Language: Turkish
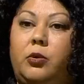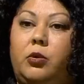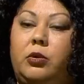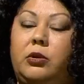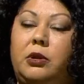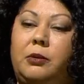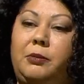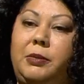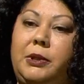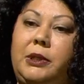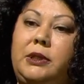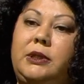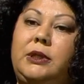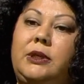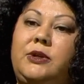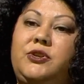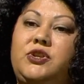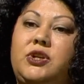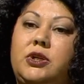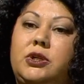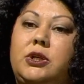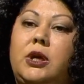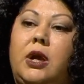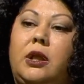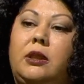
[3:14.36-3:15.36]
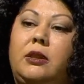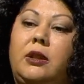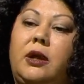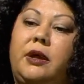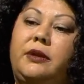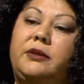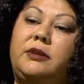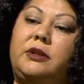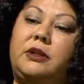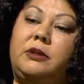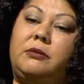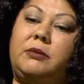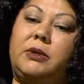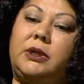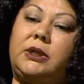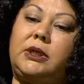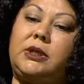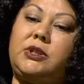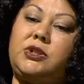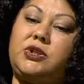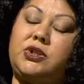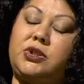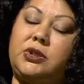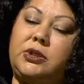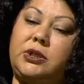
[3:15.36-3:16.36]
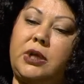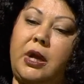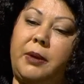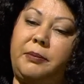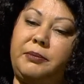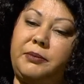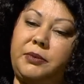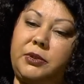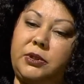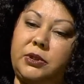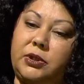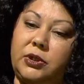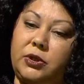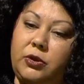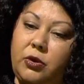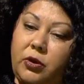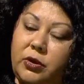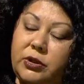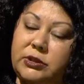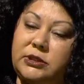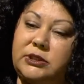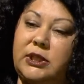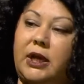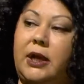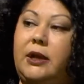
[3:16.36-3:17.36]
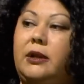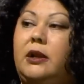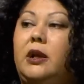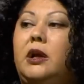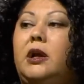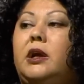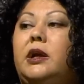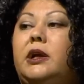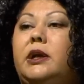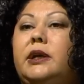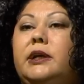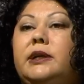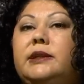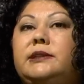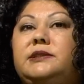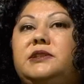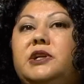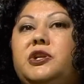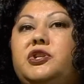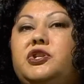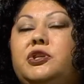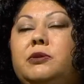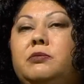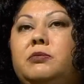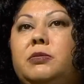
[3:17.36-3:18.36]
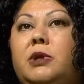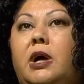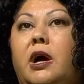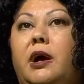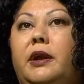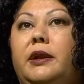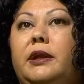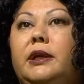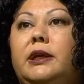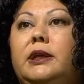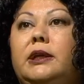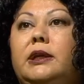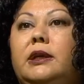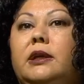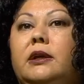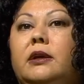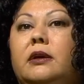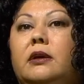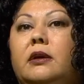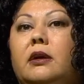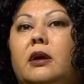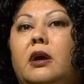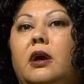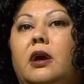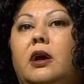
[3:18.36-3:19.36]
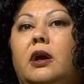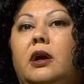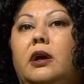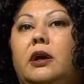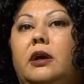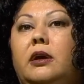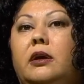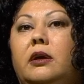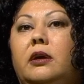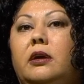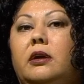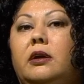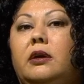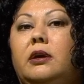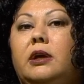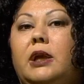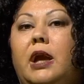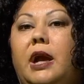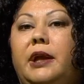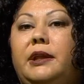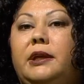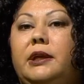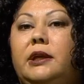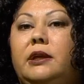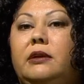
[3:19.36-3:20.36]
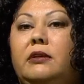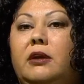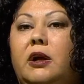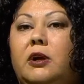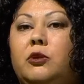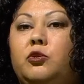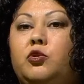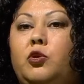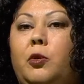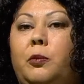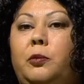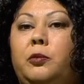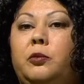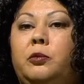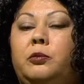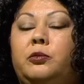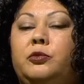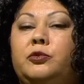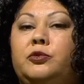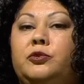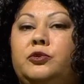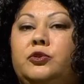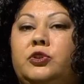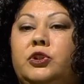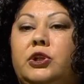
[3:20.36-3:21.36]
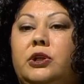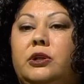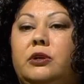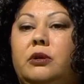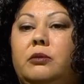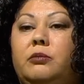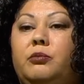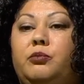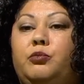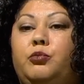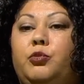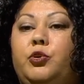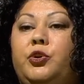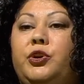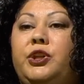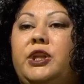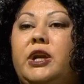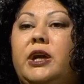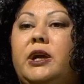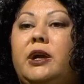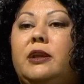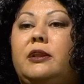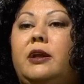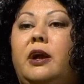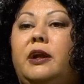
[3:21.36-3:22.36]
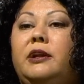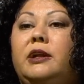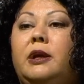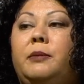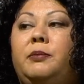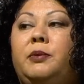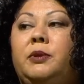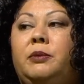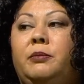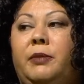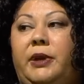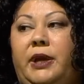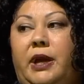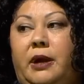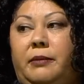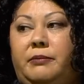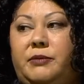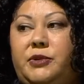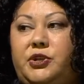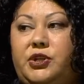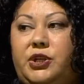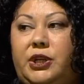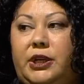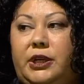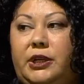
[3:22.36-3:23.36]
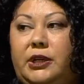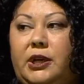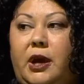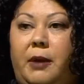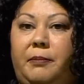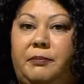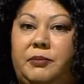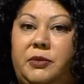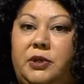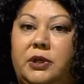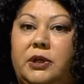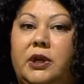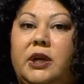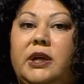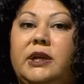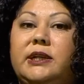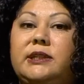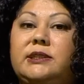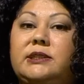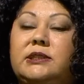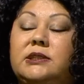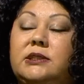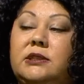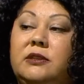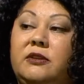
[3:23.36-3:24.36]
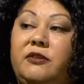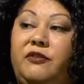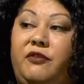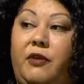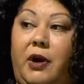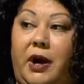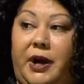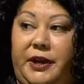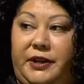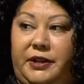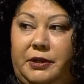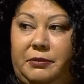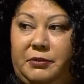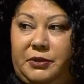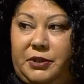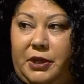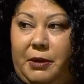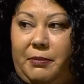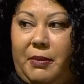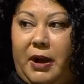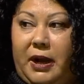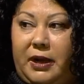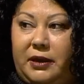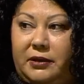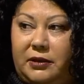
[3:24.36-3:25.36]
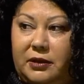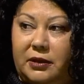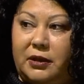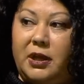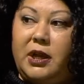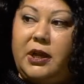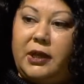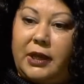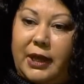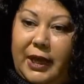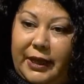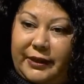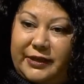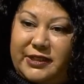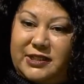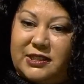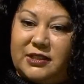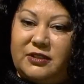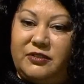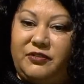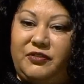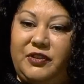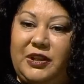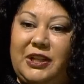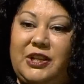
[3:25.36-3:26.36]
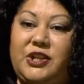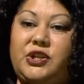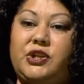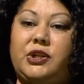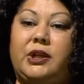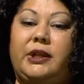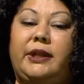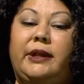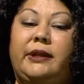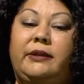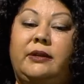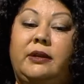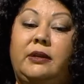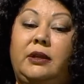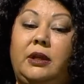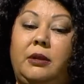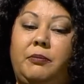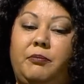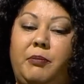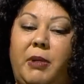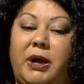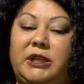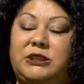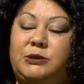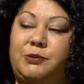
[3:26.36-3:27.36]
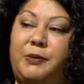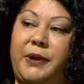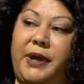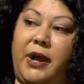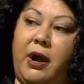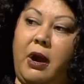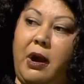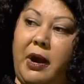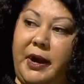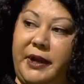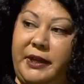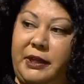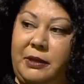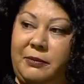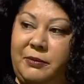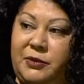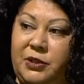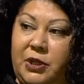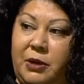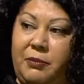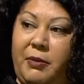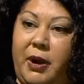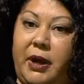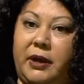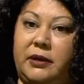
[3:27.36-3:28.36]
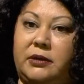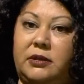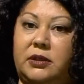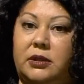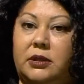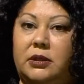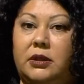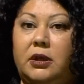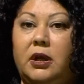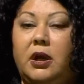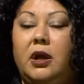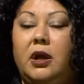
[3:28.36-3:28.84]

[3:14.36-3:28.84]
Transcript: olabildiğince canlandırmak için yaptığı görsel e, seçimler iyi. E, yani İran toplumunda bugüne kadar yapılmayan bir şeyi yaptı. Sınıf ayrımına baktı. Yani sınıf ilişkilerine değil basbaya ayrımına baktı.